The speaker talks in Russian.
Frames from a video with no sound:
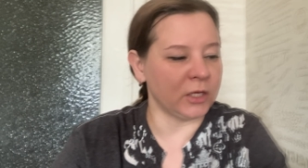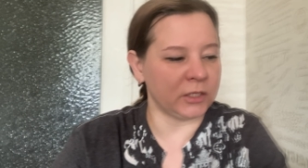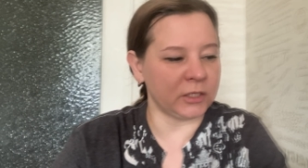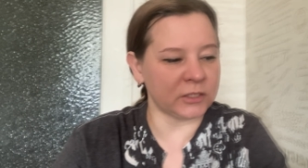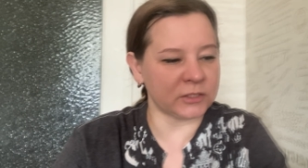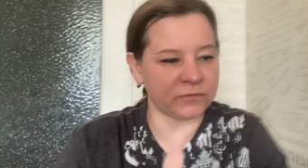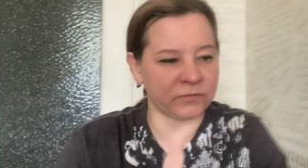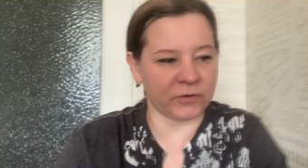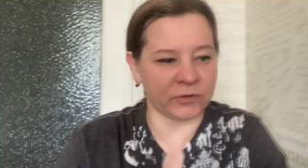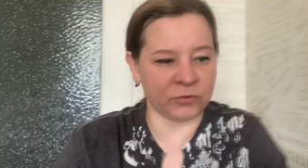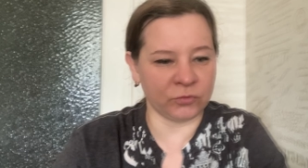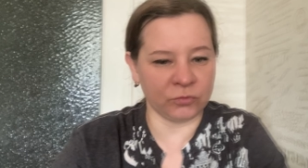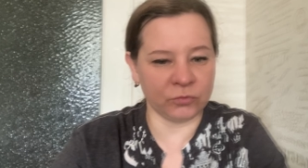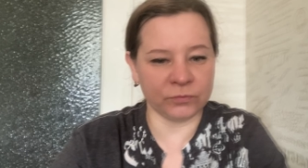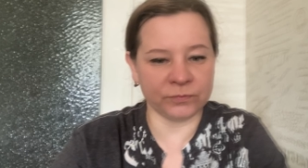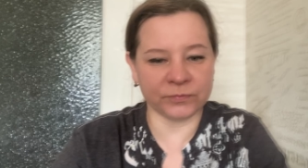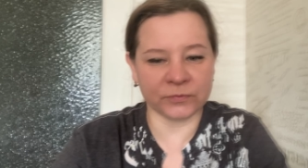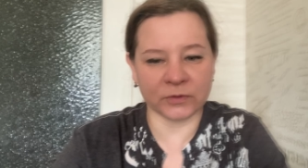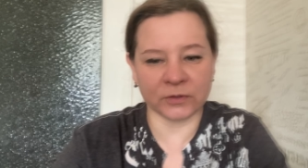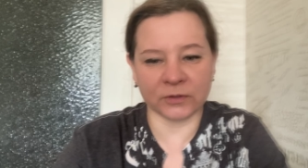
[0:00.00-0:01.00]
Я
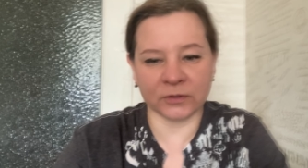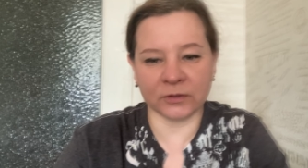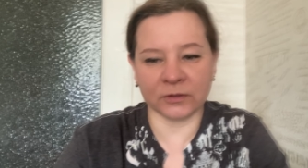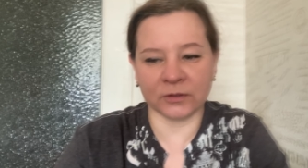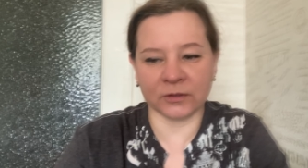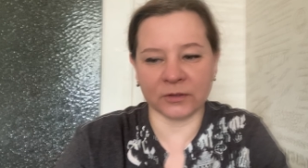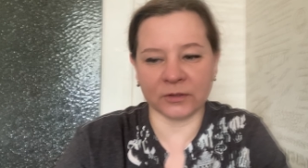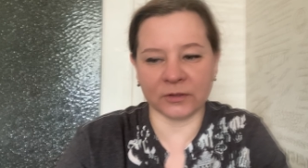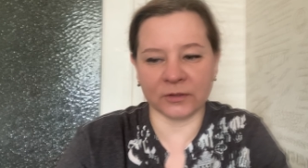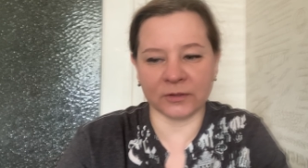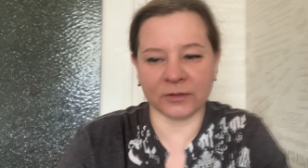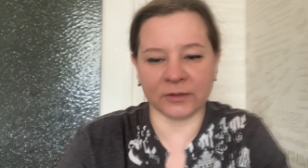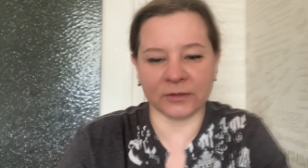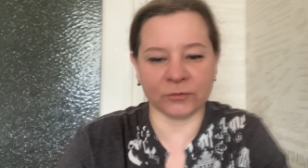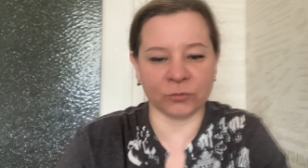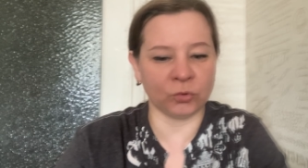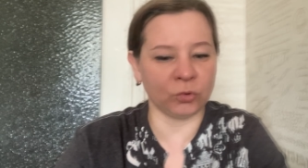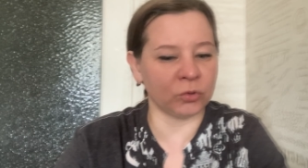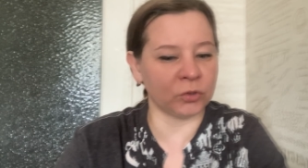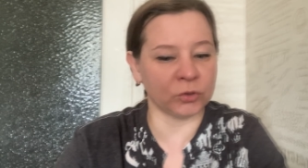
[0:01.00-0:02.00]
звоню,
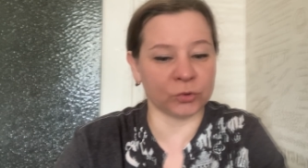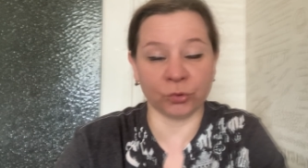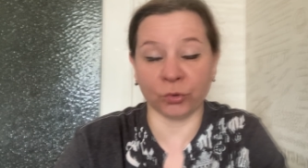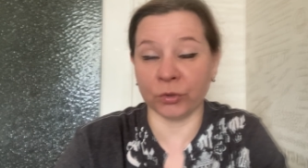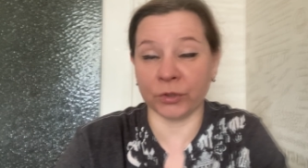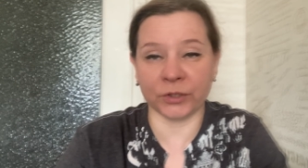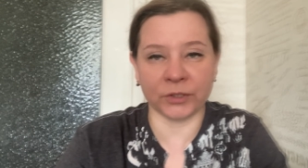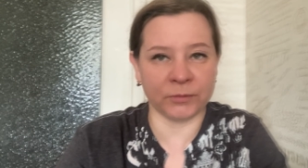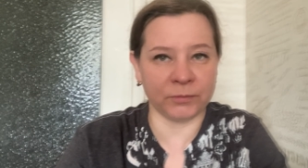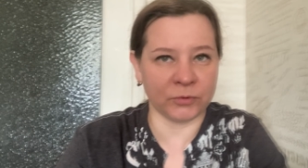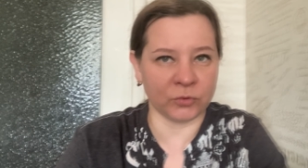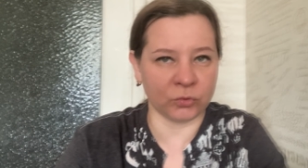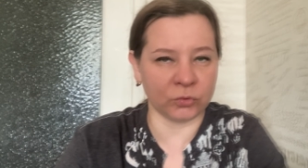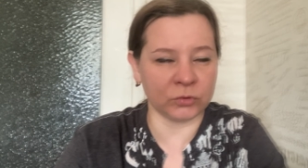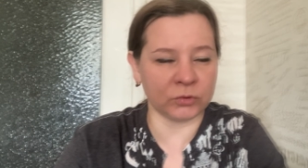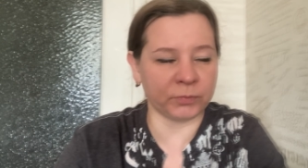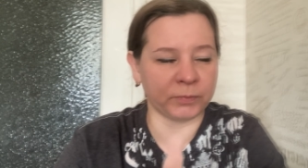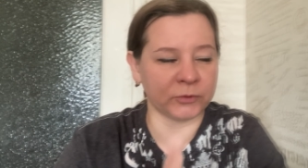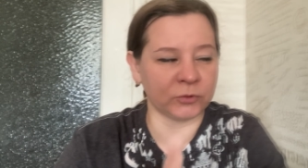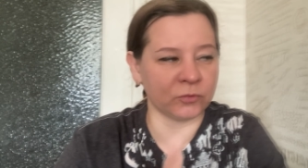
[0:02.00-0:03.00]
э, долго-долго не
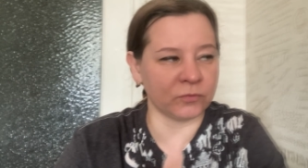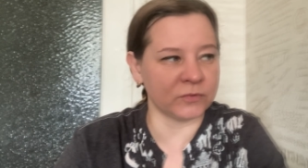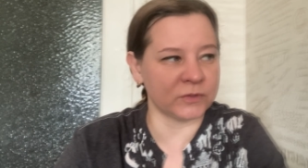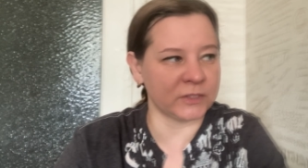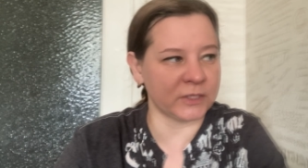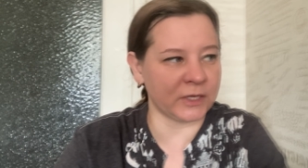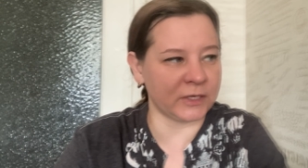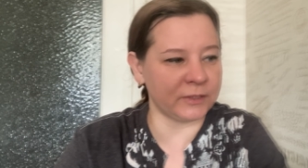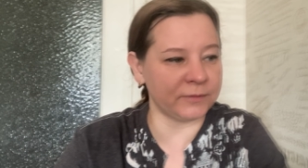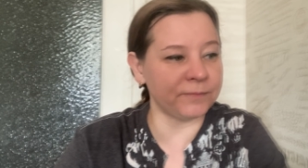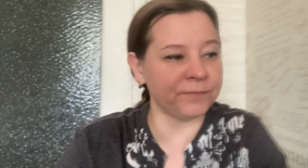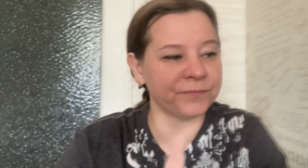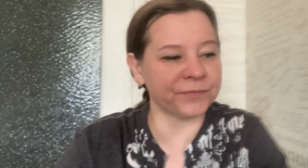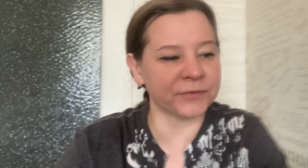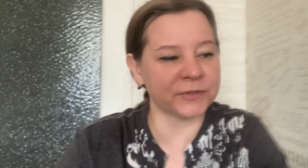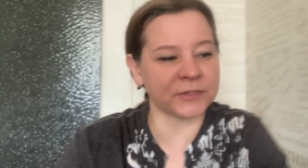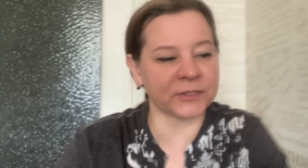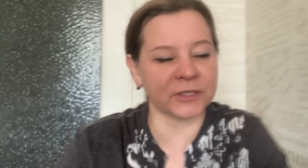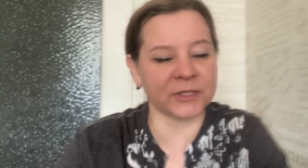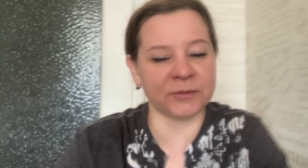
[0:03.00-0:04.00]
берут, потом взяли
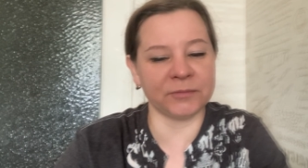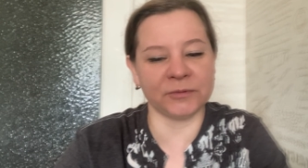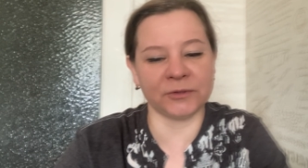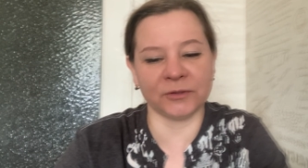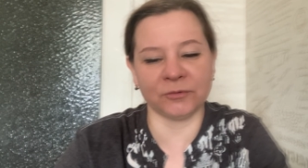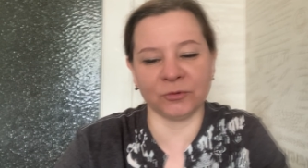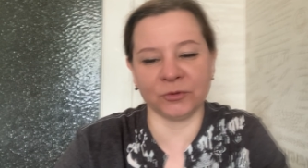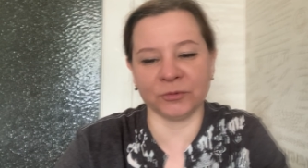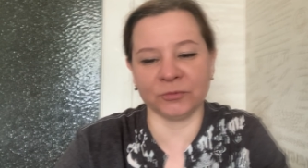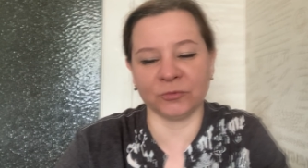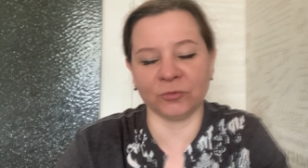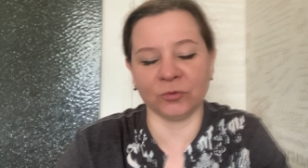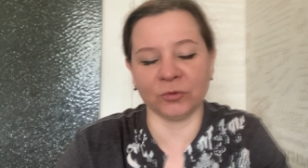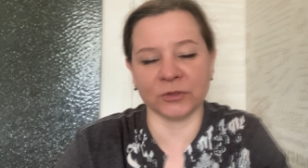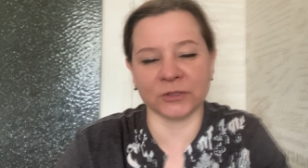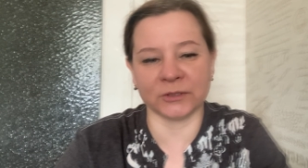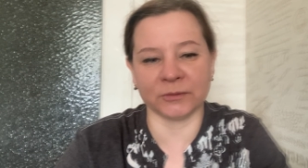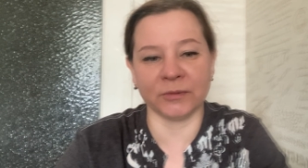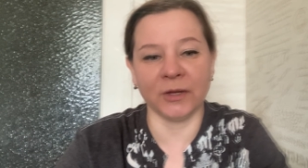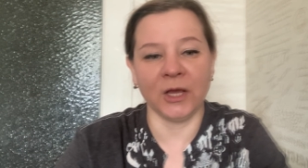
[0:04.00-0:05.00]
с таким недовольным
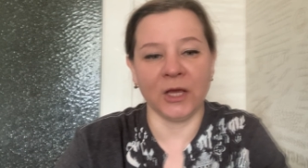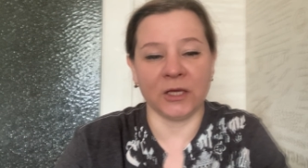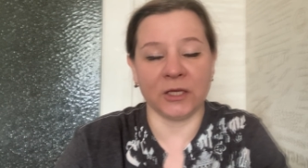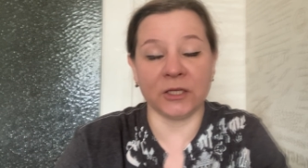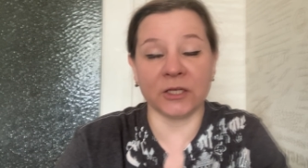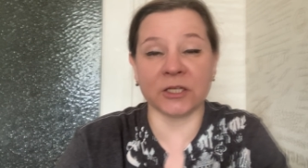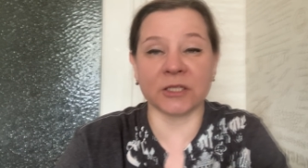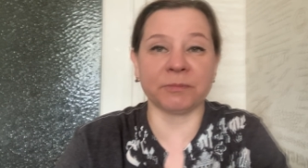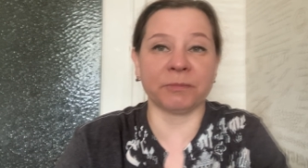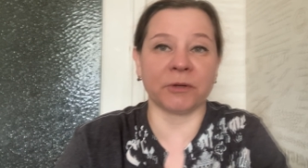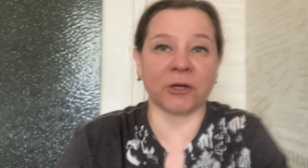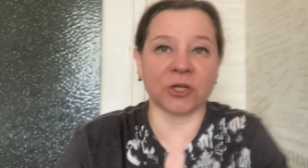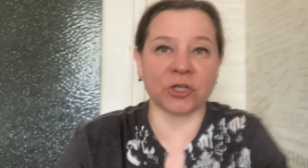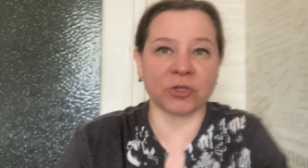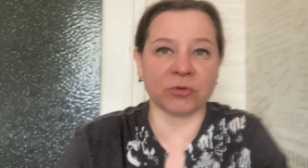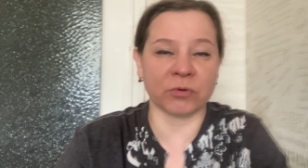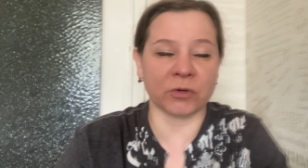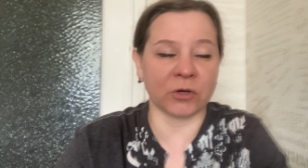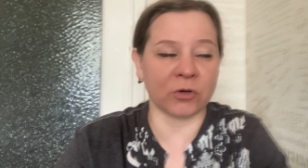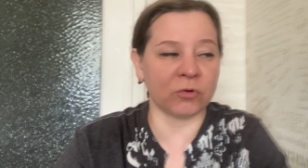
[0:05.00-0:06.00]
голосом, и я
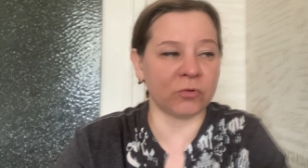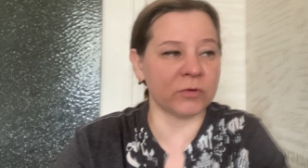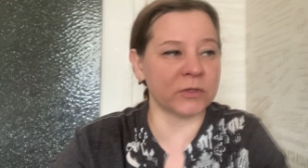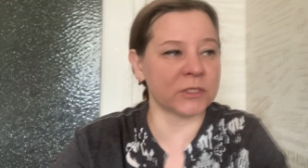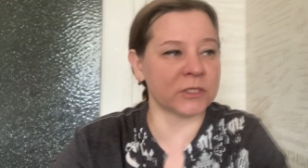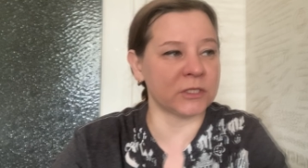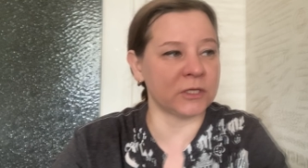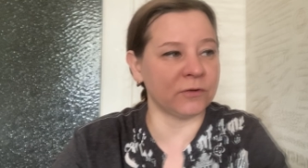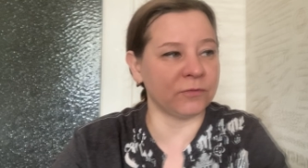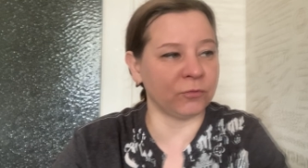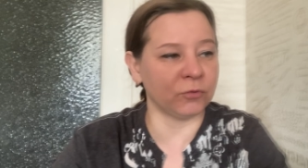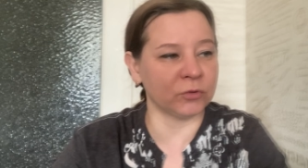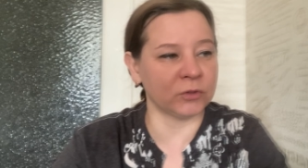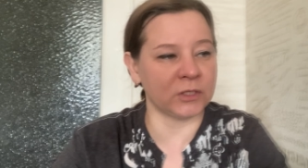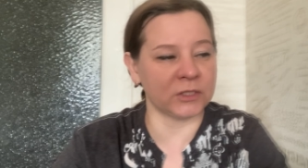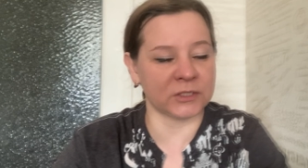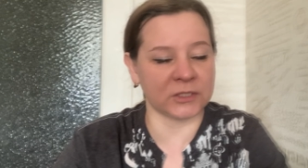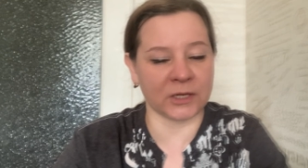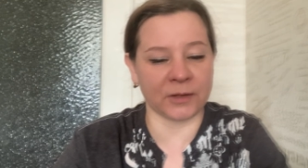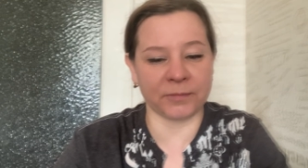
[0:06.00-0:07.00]
спрашиваю, «А какой у вас телефон
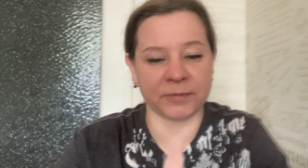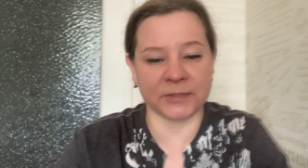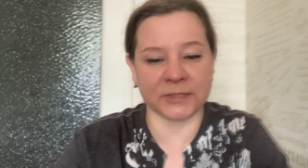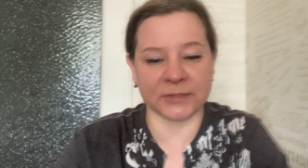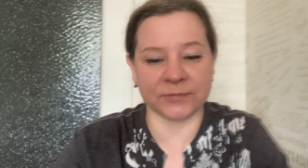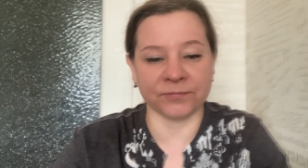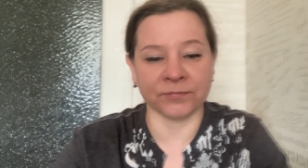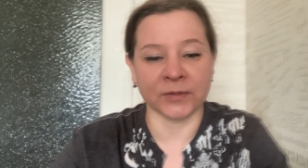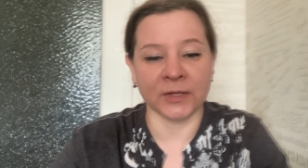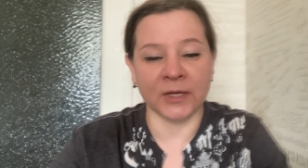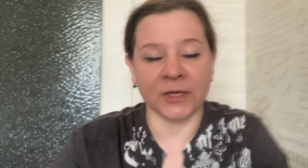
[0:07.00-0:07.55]
для записи.